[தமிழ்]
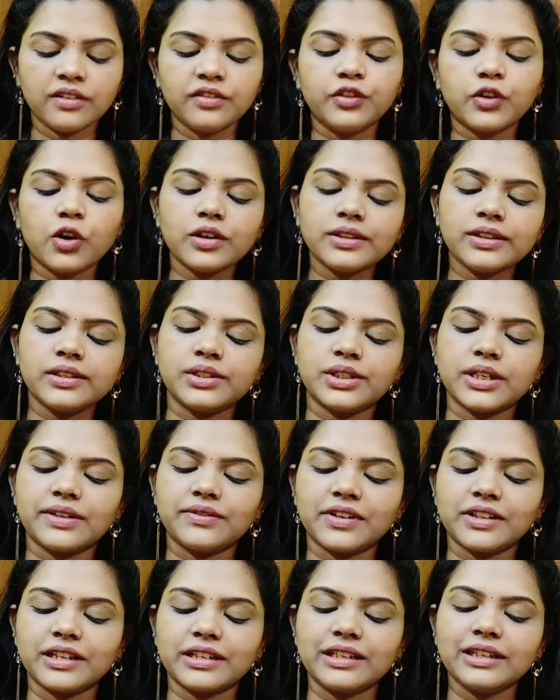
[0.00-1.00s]
ஃபோர்த்
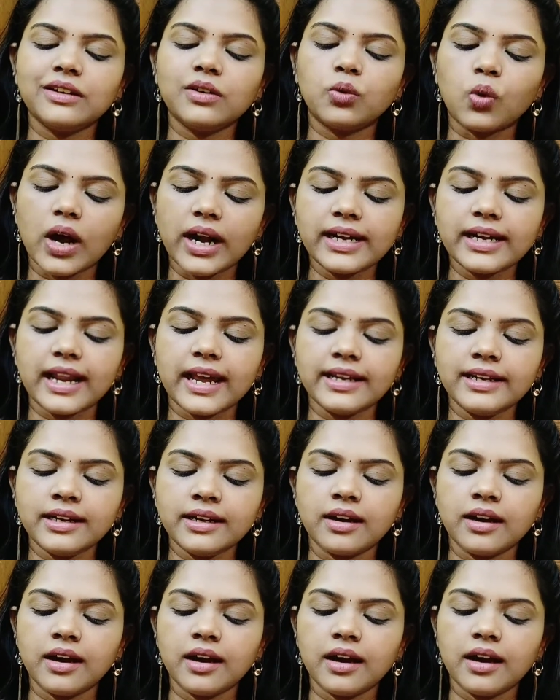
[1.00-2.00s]
ஷேட் வந்துட்டு ஒன் நைன்
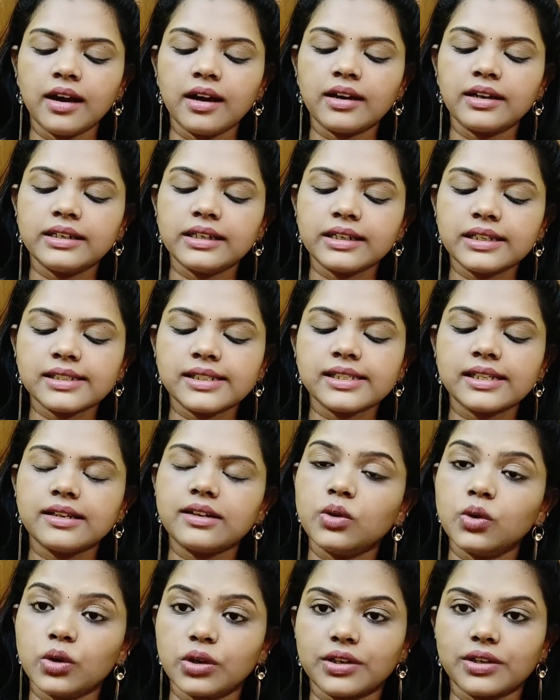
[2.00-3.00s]

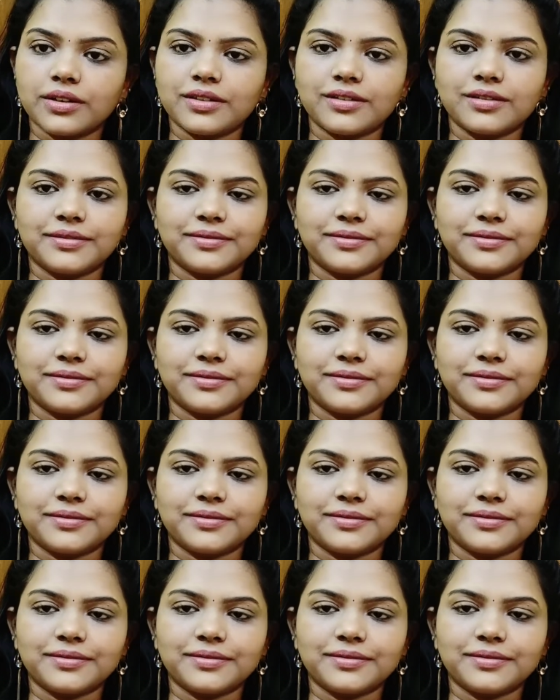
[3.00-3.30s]
ரிஹர்சல் லுக்